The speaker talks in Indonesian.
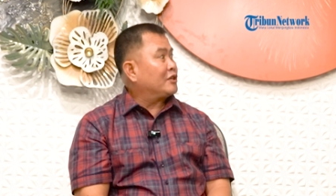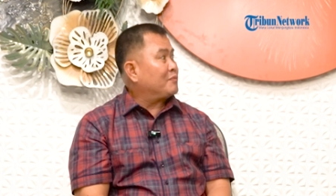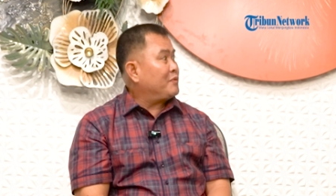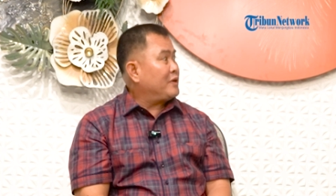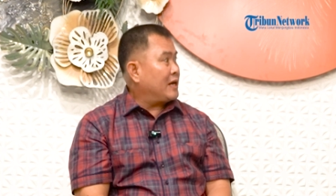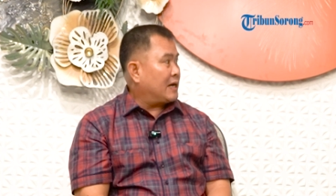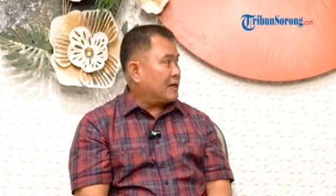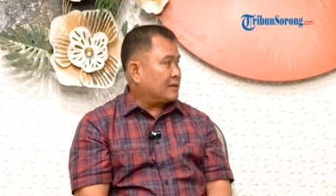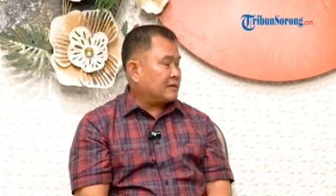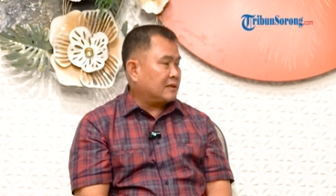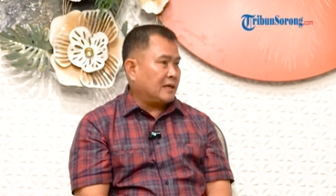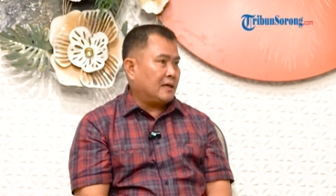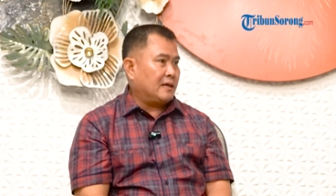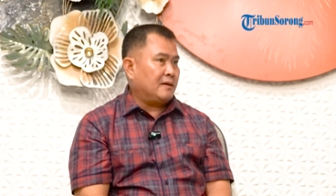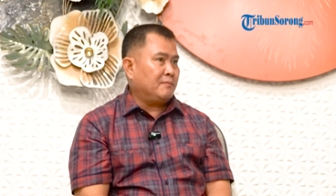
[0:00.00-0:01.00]

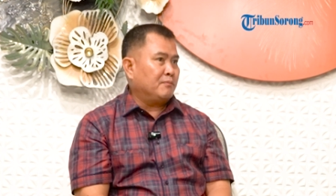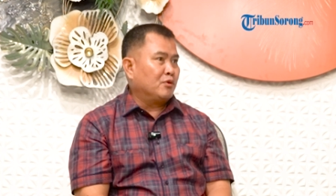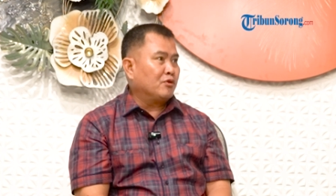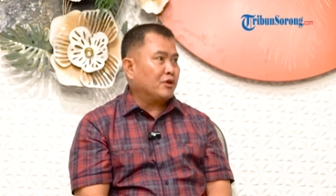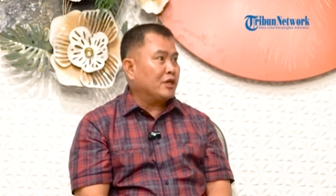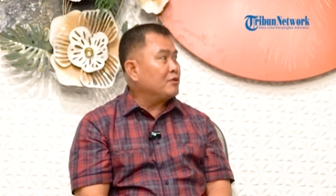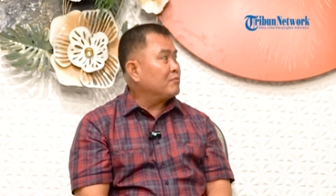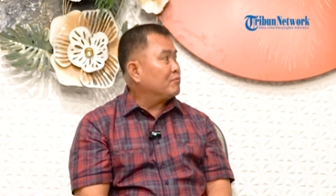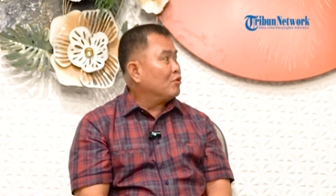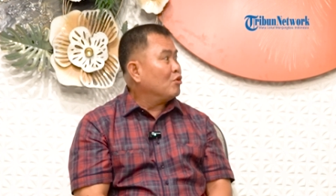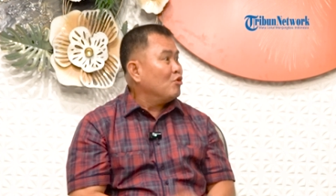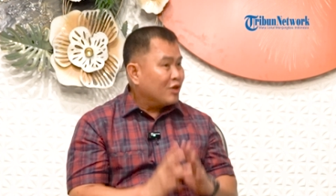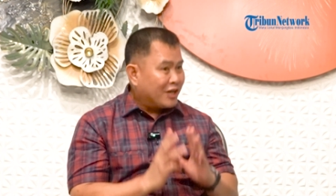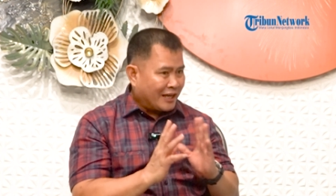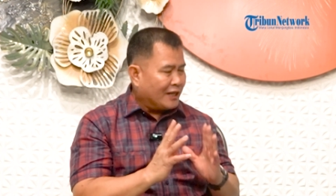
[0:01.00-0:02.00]
terbiasa mungkin
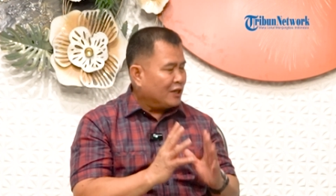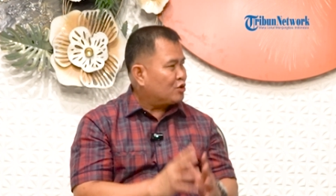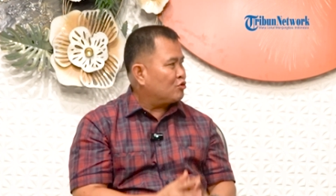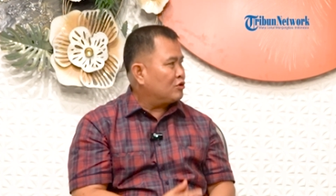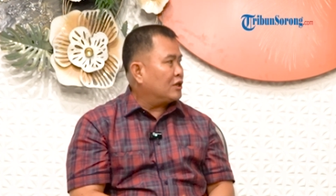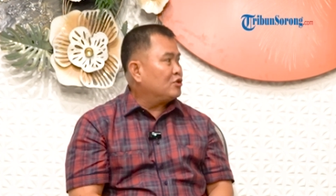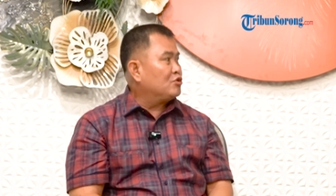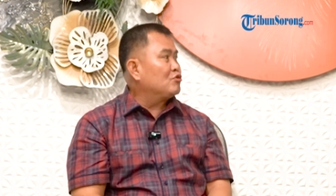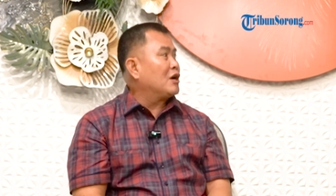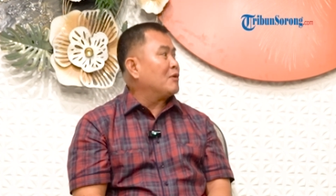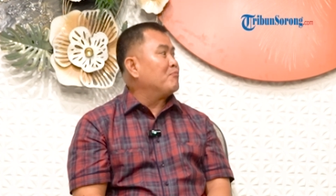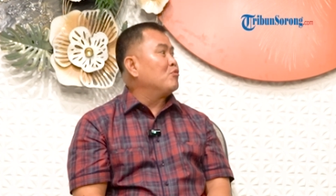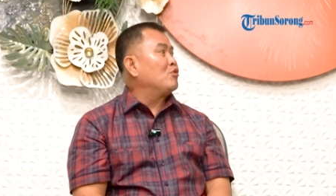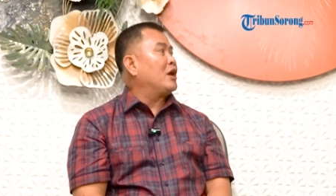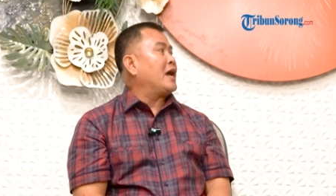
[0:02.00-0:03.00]
mungkin sudah hmm. juga
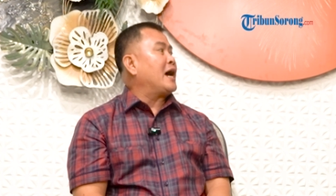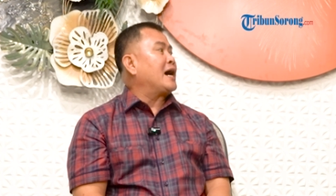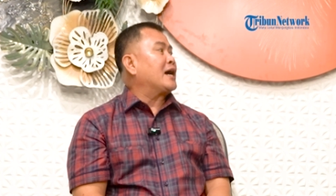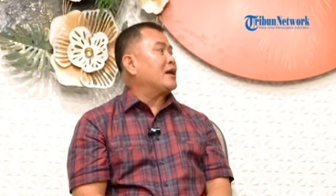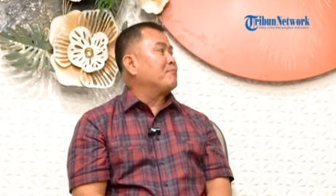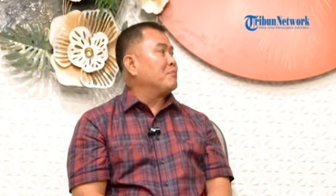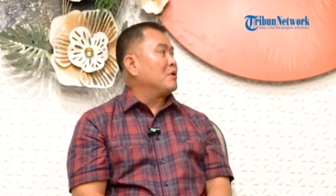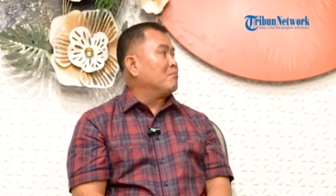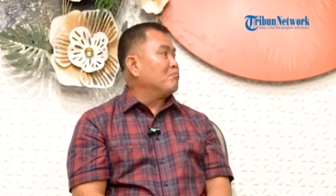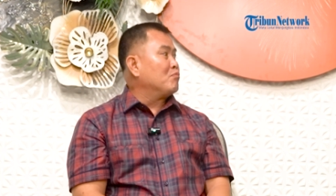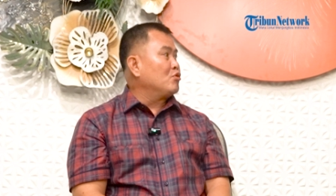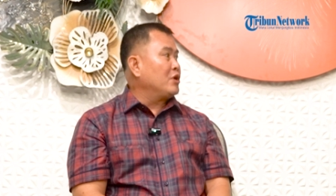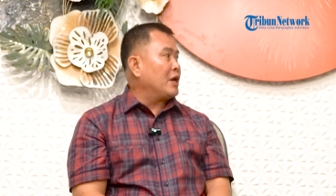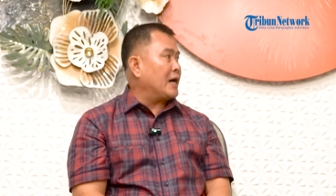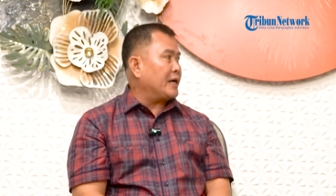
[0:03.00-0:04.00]
mulai akan
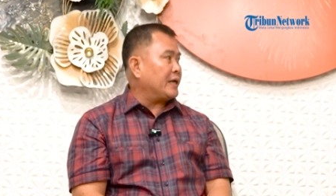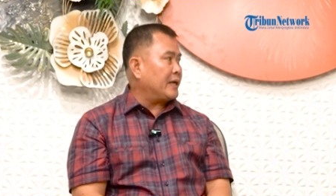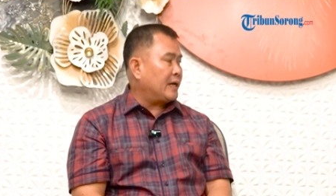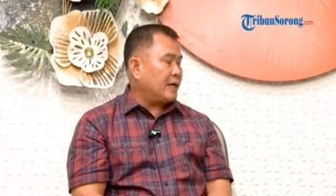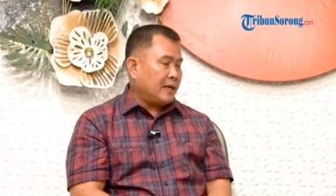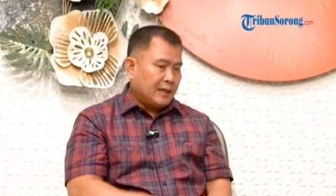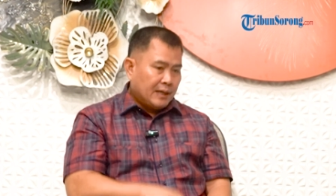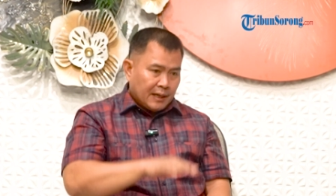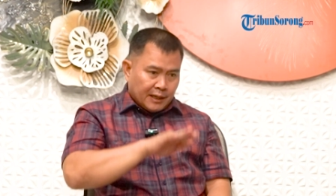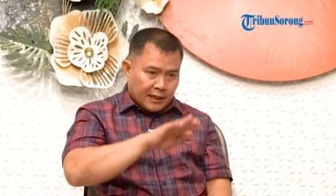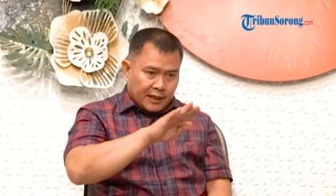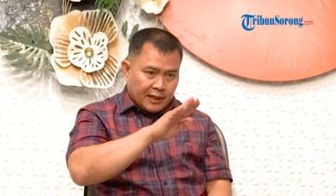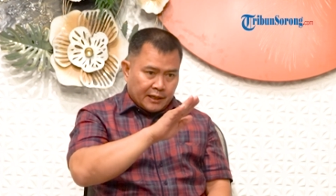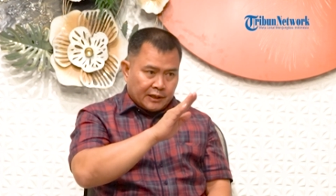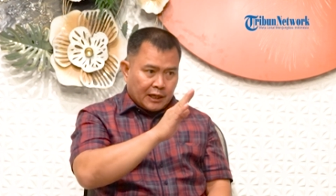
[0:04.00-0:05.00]
membudaya
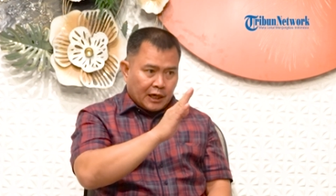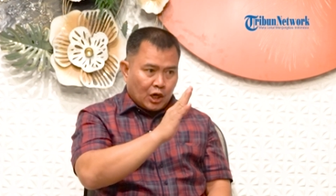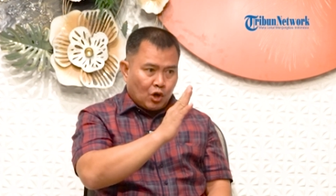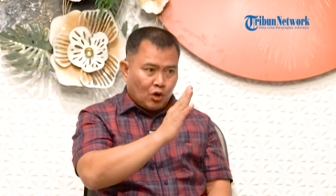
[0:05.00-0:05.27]
hmm. kita